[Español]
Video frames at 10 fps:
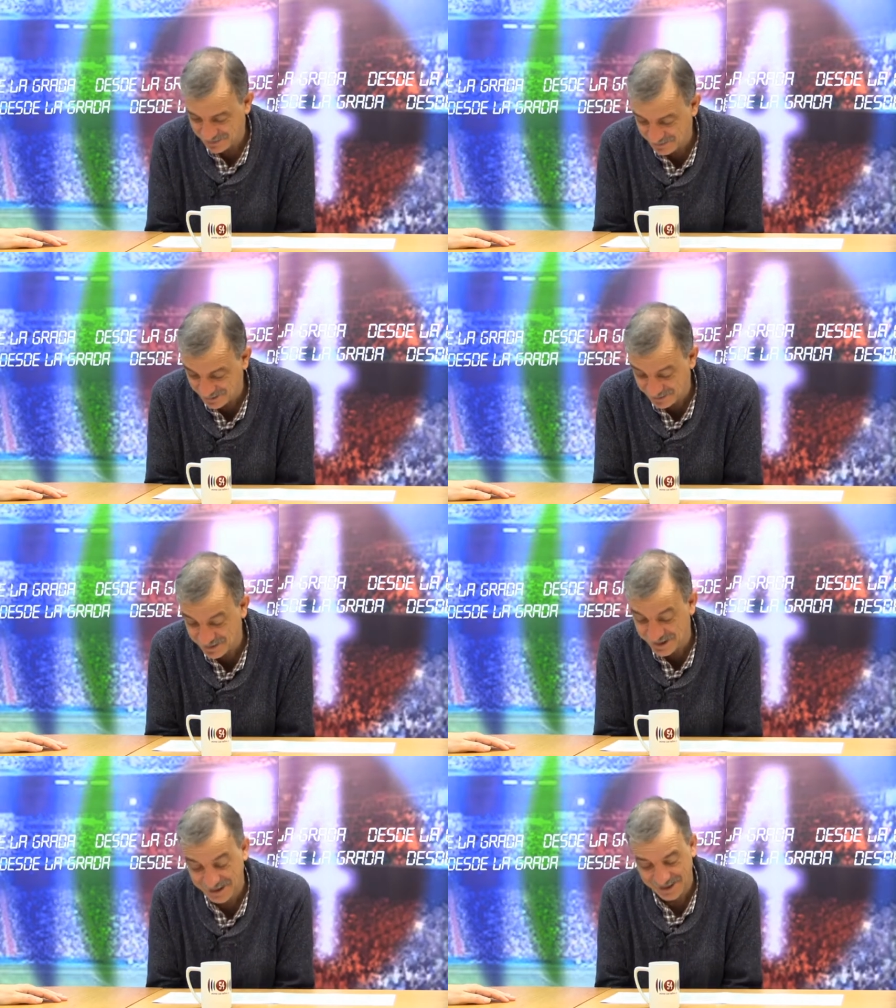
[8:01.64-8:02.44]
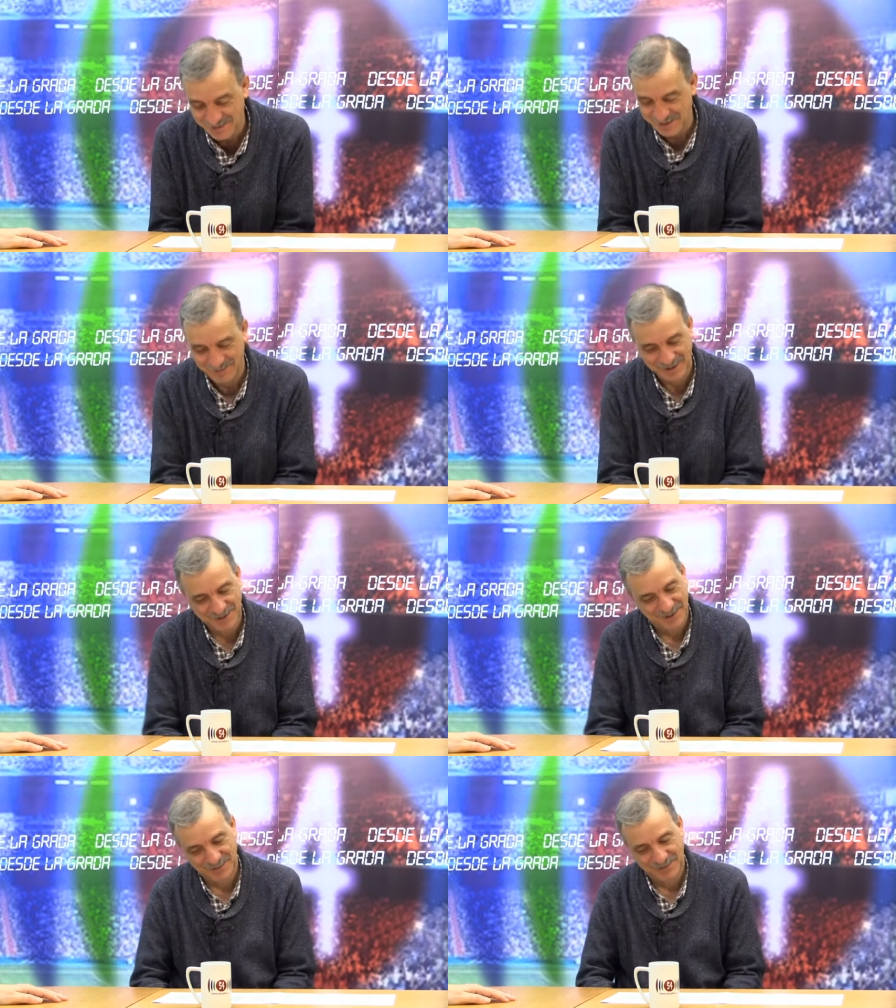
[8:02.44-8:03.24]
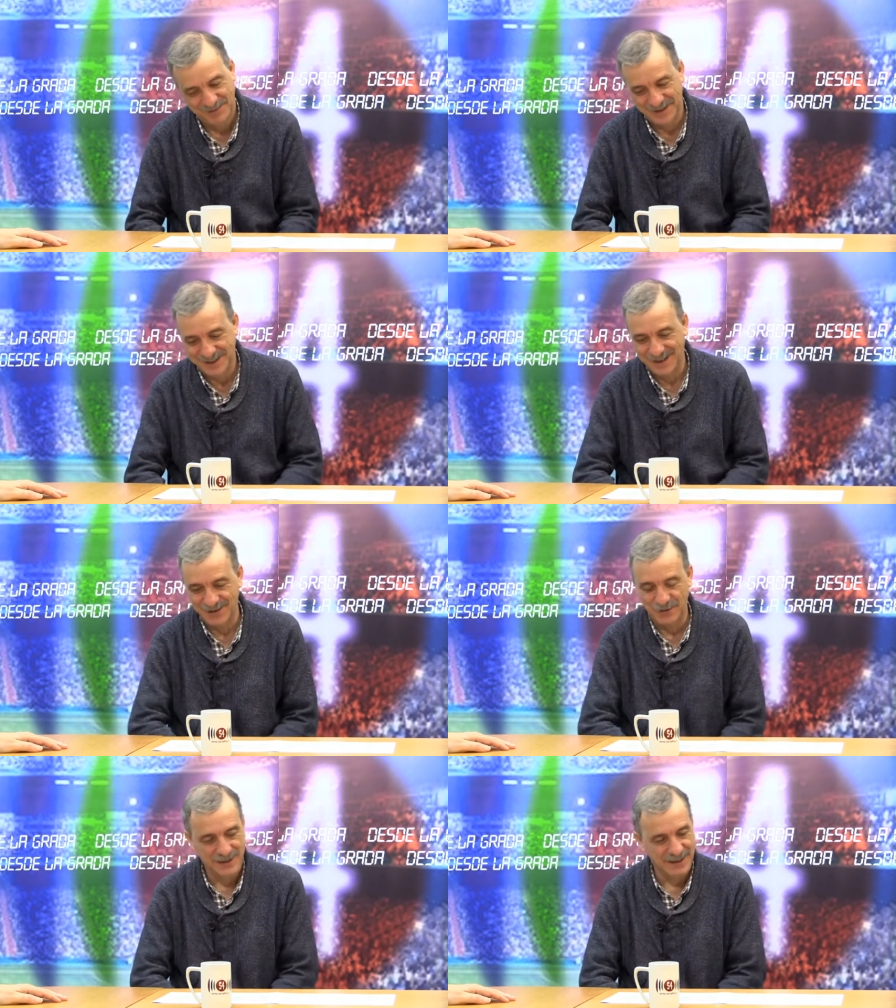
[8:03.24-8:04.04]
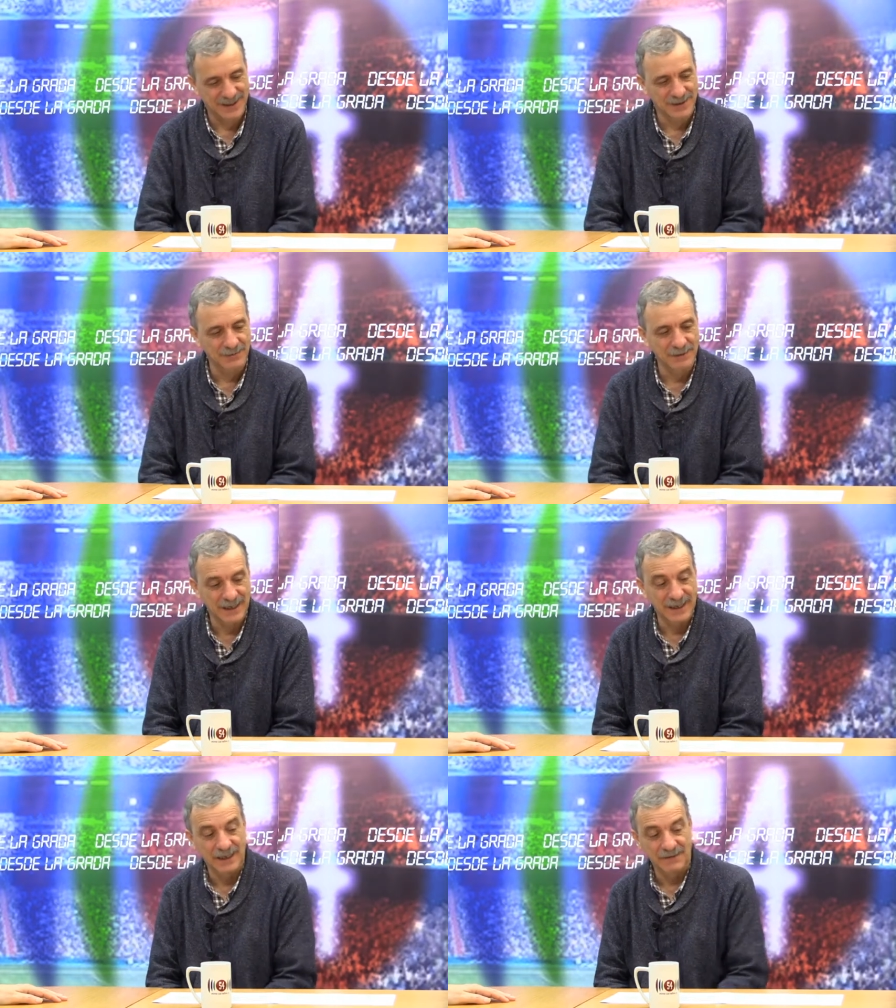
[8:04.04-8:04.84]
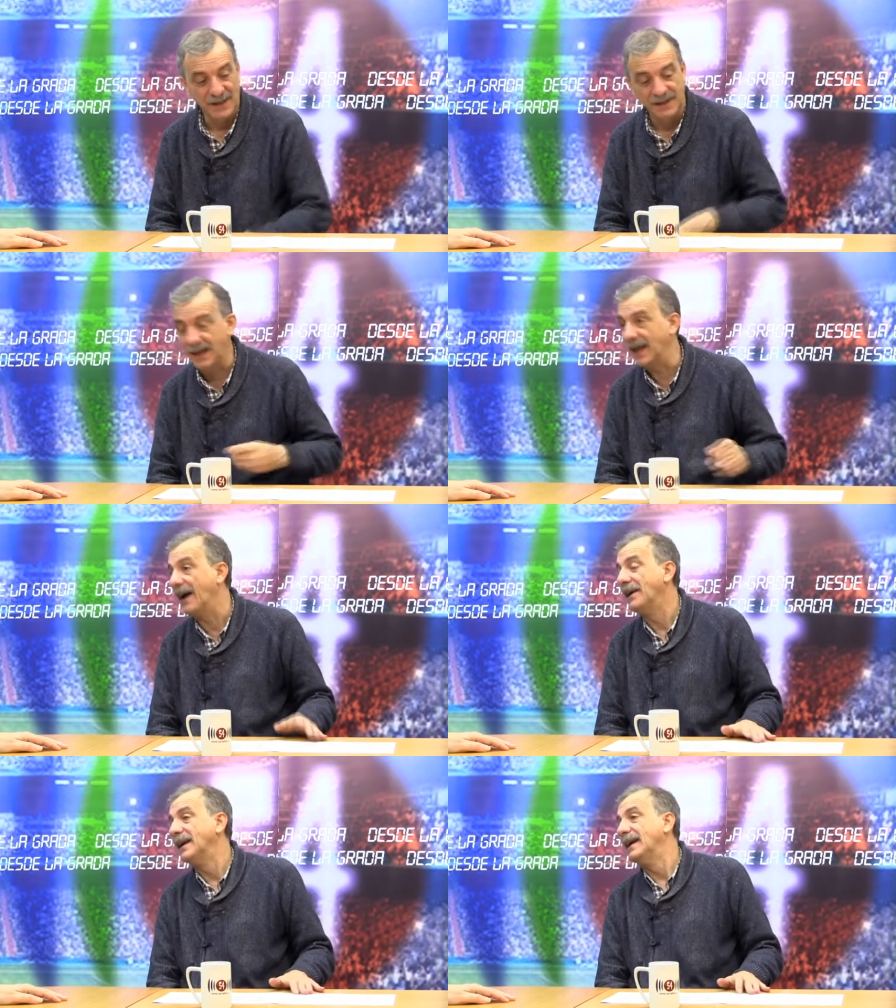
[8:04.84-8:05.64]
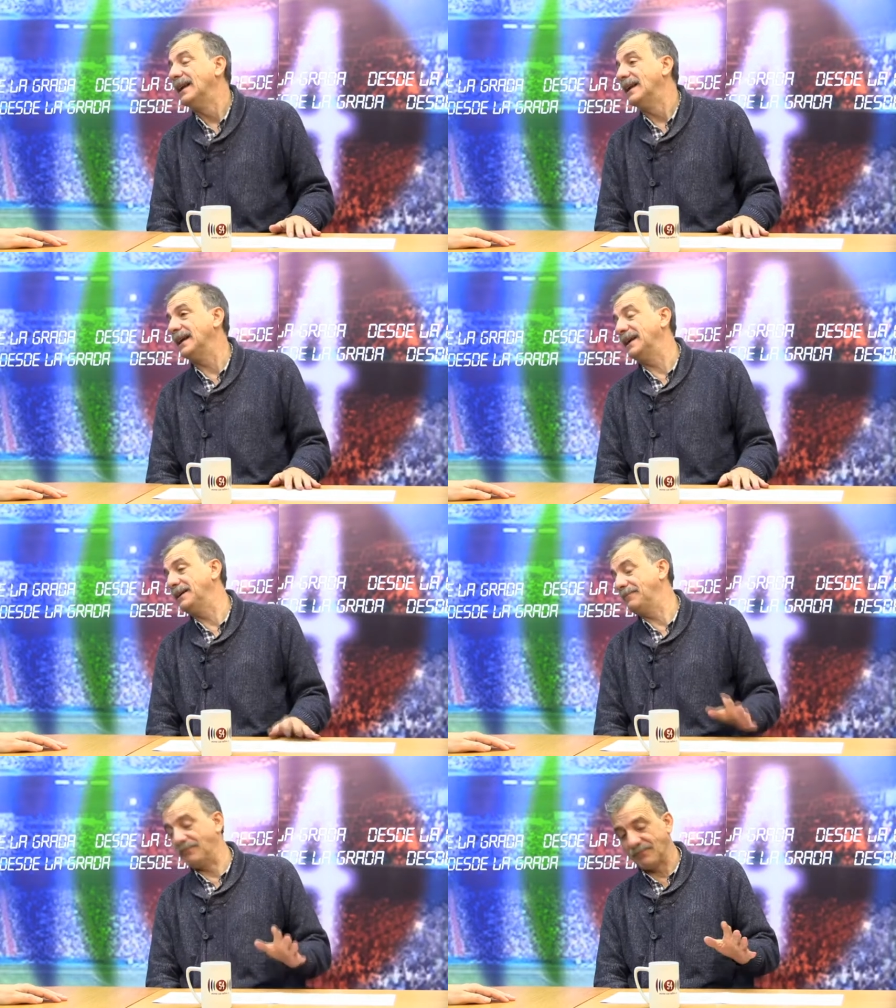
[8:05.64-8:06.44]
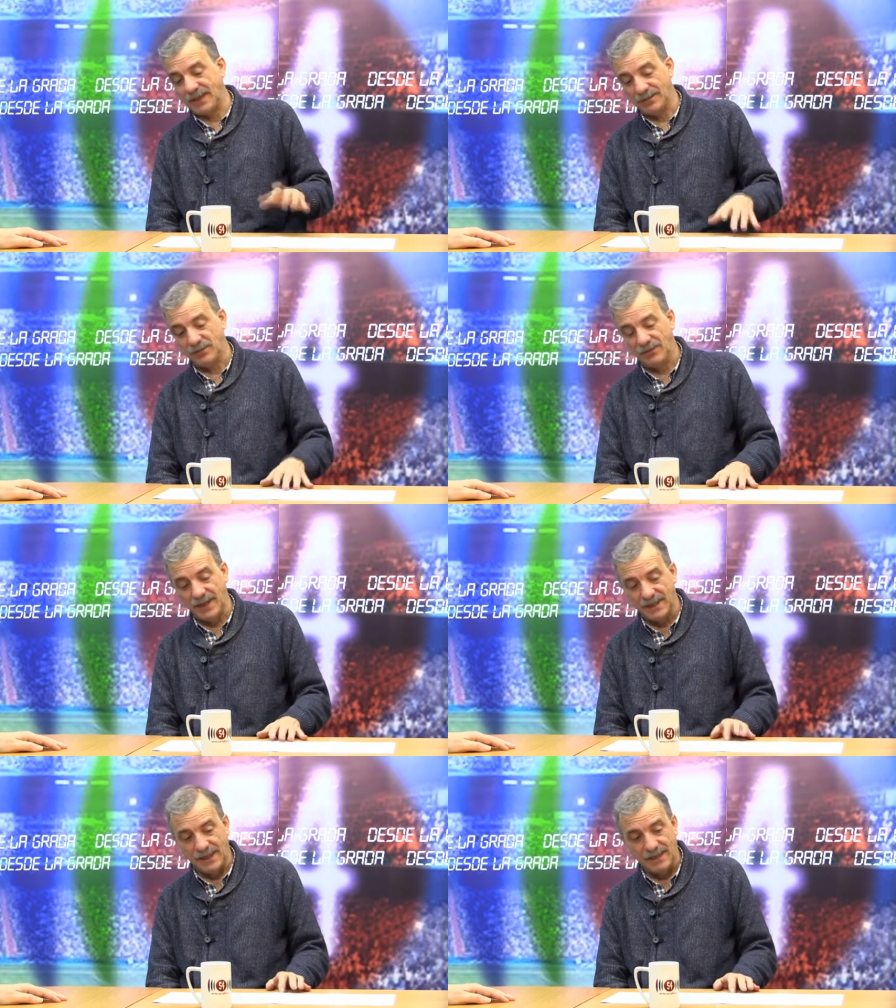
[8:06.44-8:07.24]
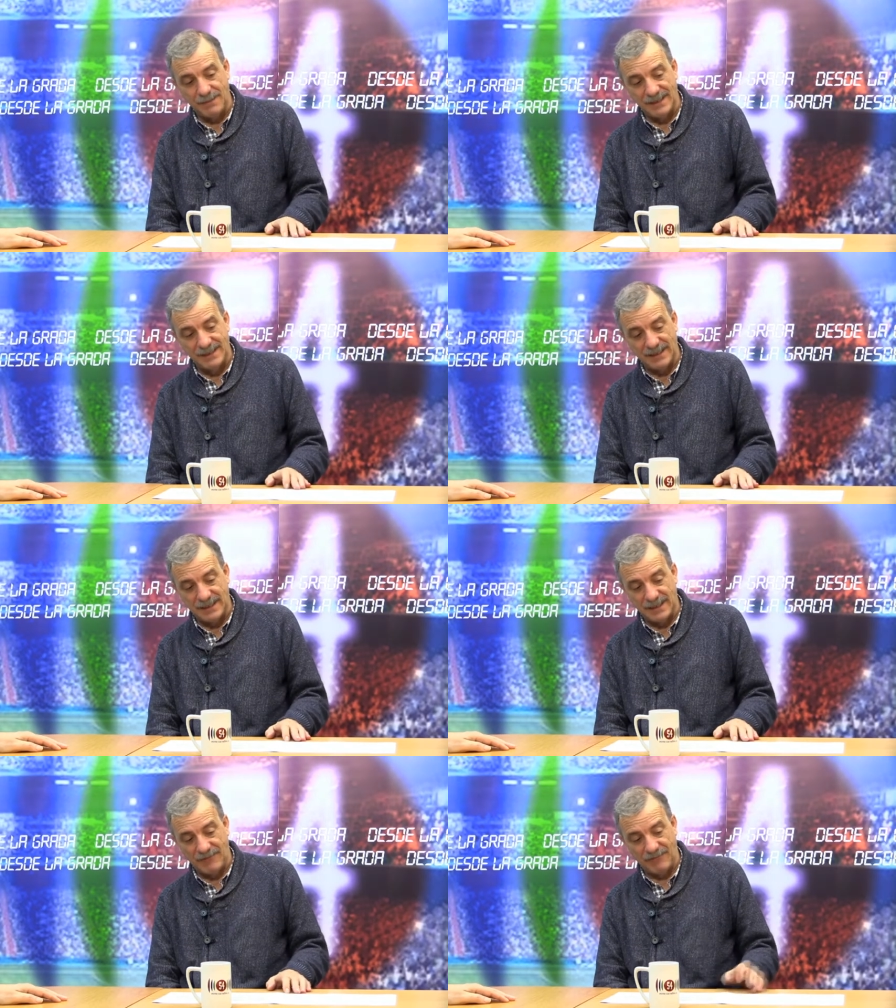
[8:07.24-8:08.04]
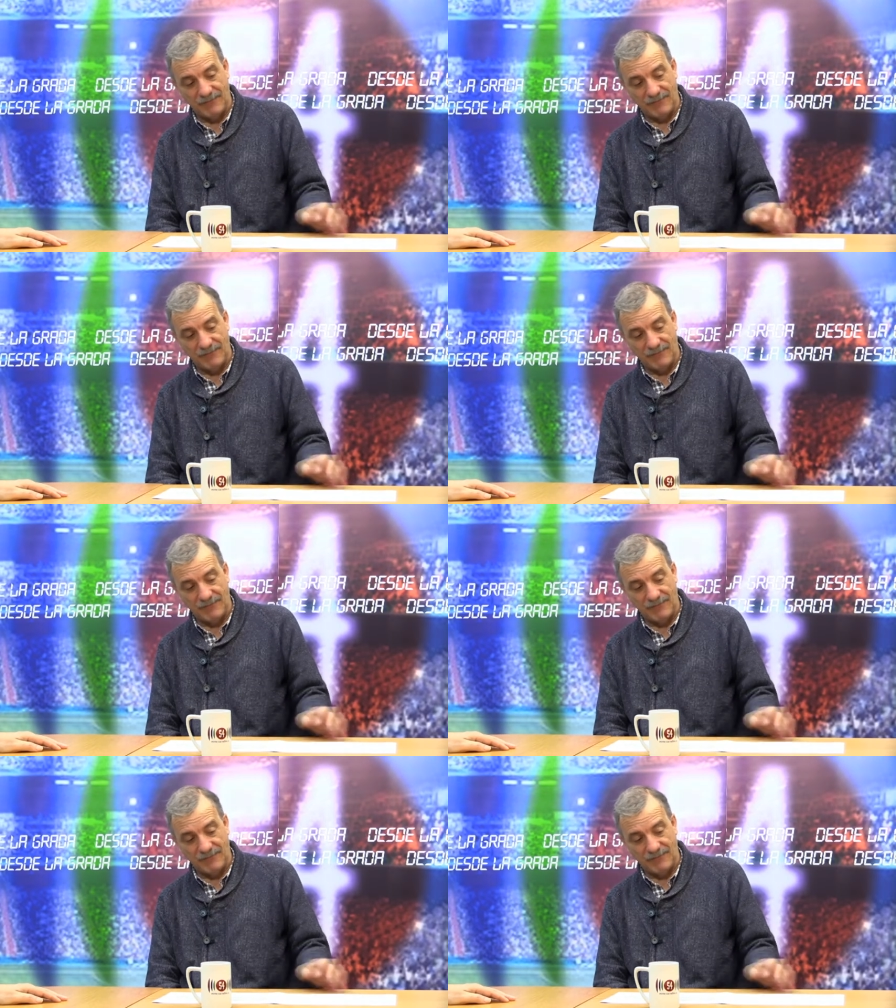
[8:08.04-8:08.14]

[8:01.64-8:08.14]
pues vete a saber, pero está la cosa complicada. el caso es que... Eh, Somozas,